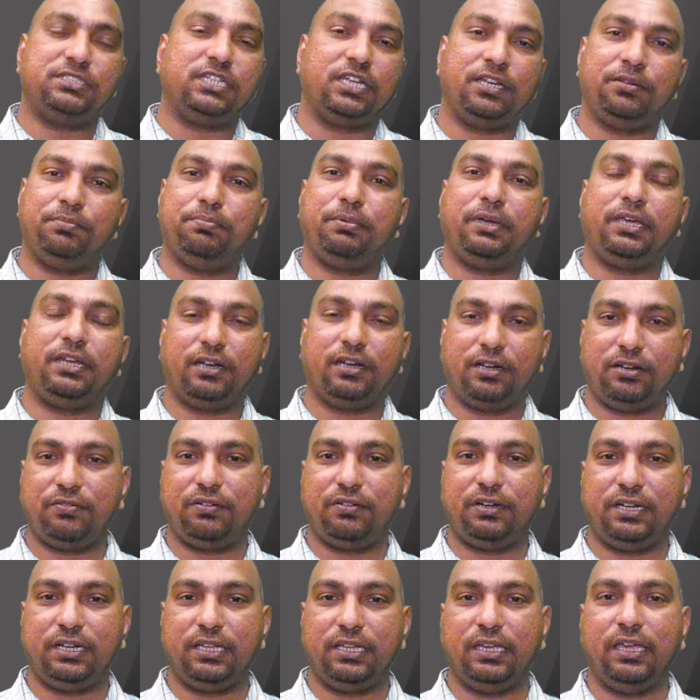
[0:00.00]

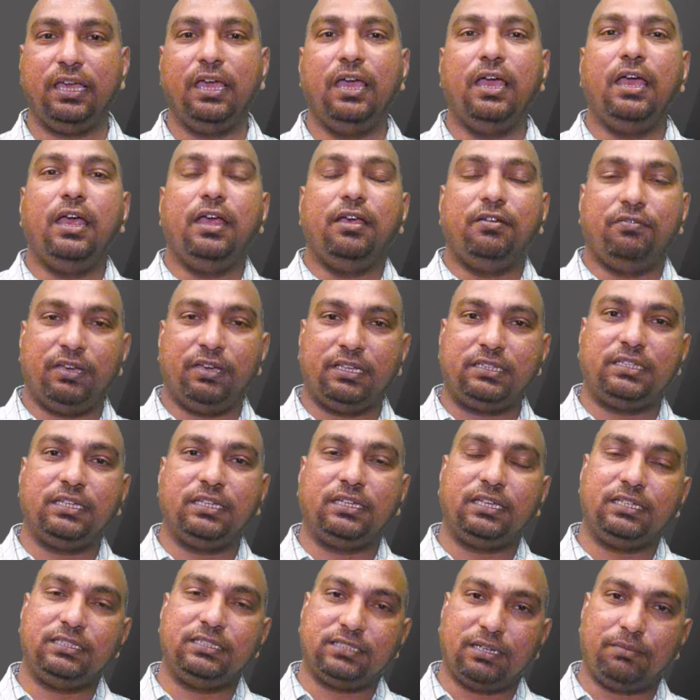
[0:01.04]
చనిపోయినటువంటి
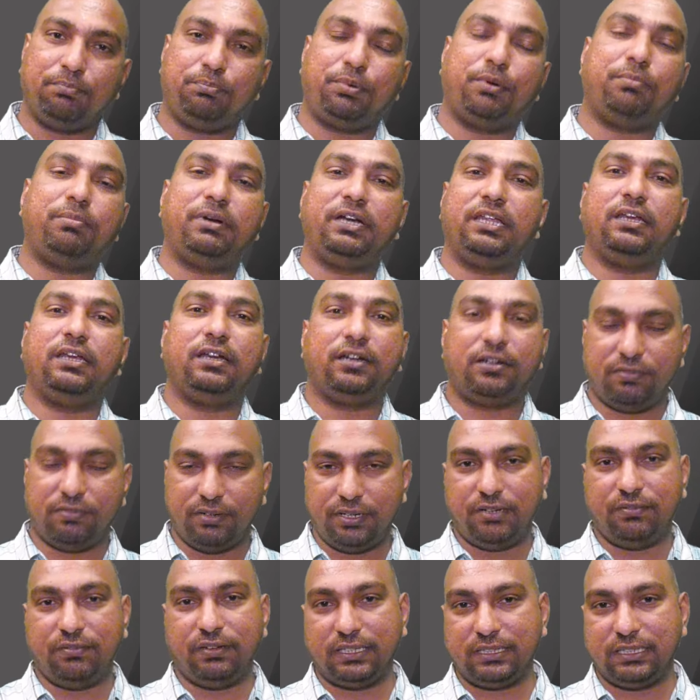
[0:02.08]
వ్యక్తికి
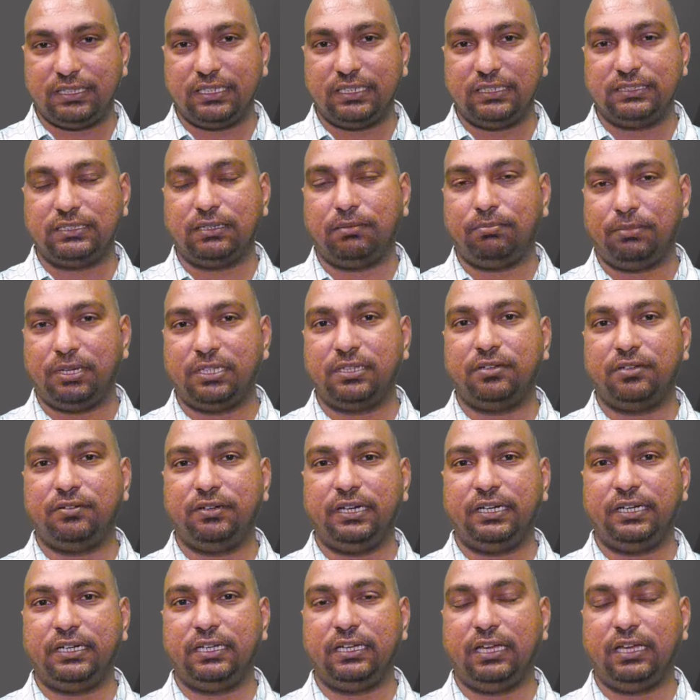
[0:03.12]
చంపబడినటువంటి వ్యక్తికి సంబంధం
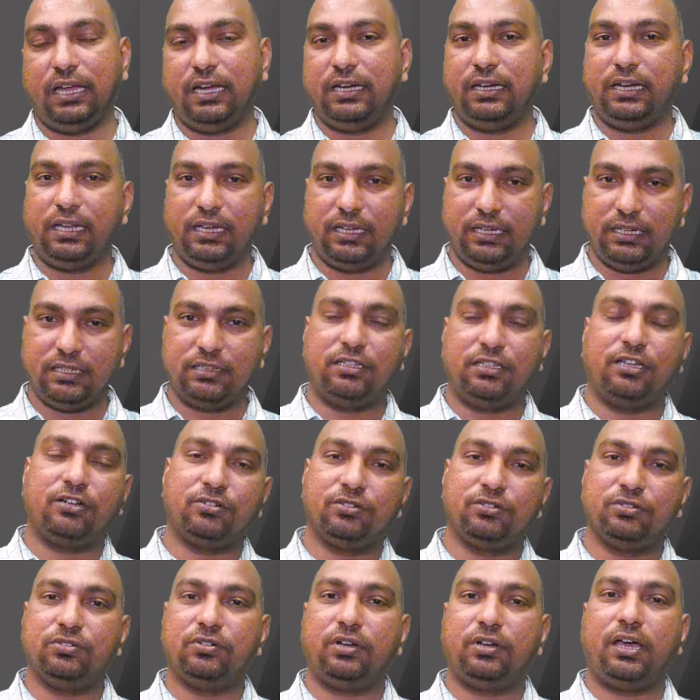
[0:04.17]
ఏంటి అంటే
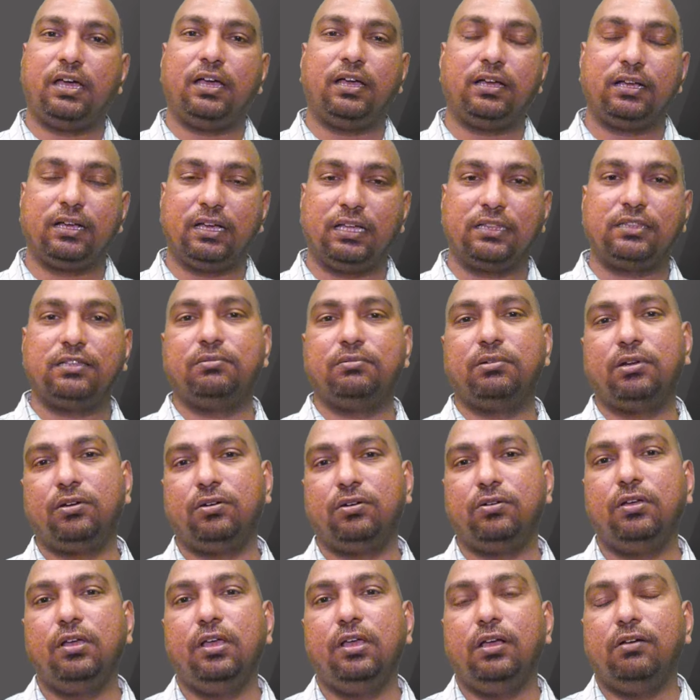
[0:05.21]
ఇద్దరూ కూడా
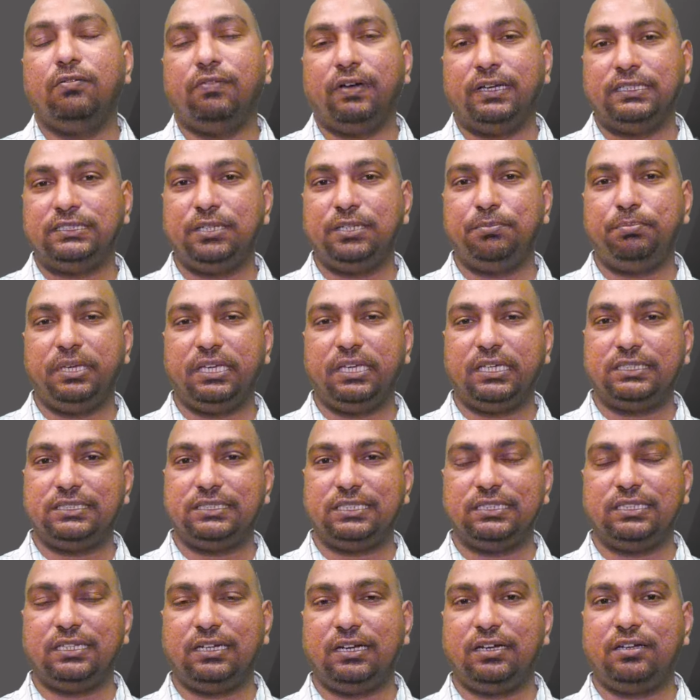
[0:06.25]
గతంలో వైసీపీకి
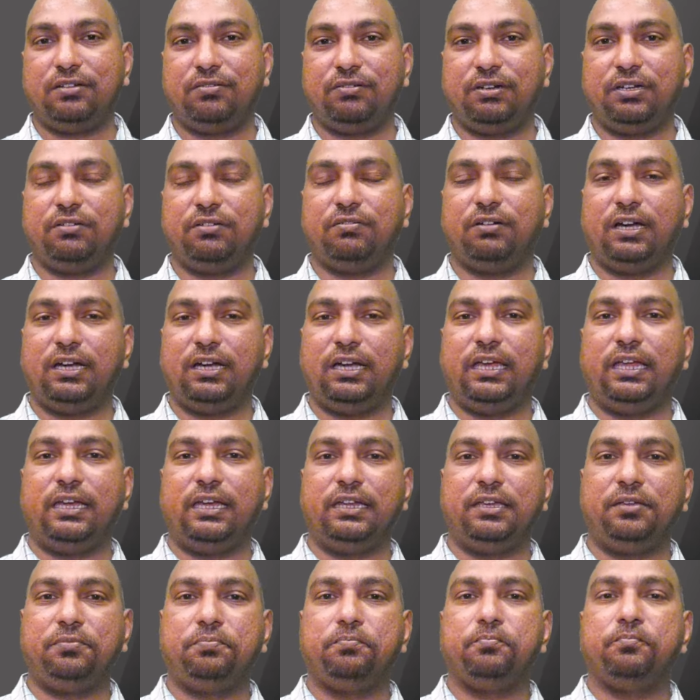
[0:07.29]
చెందినటువంటి వాళ్ళే
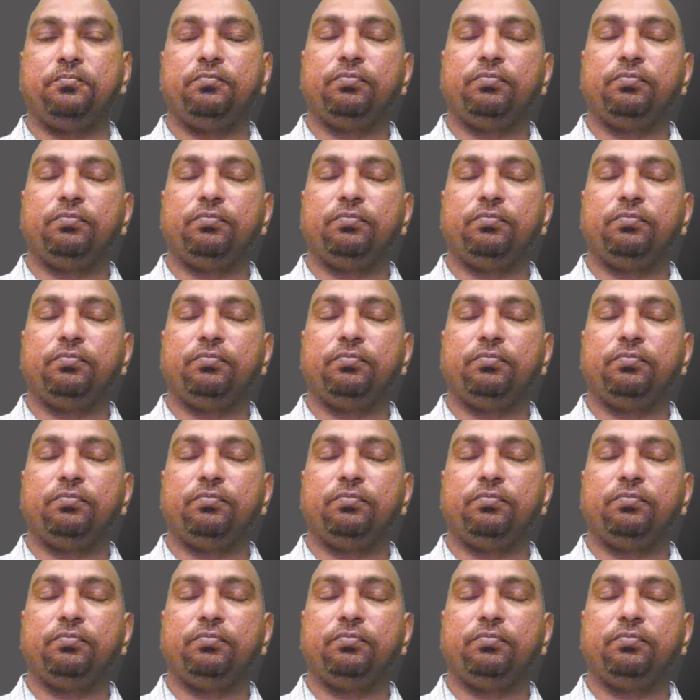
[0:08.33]
అని